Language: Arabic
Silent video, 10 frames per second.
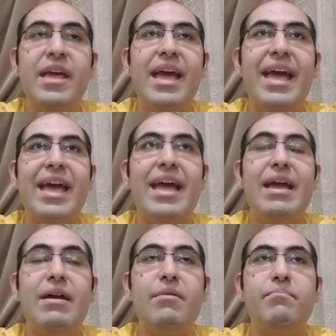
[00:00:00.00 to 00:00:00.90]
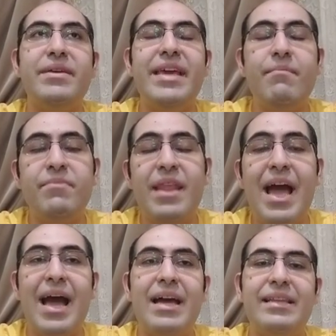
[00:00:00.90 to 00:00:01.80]
آه،
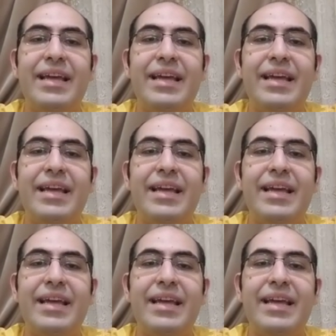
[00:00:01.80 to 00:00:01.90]
بيمنع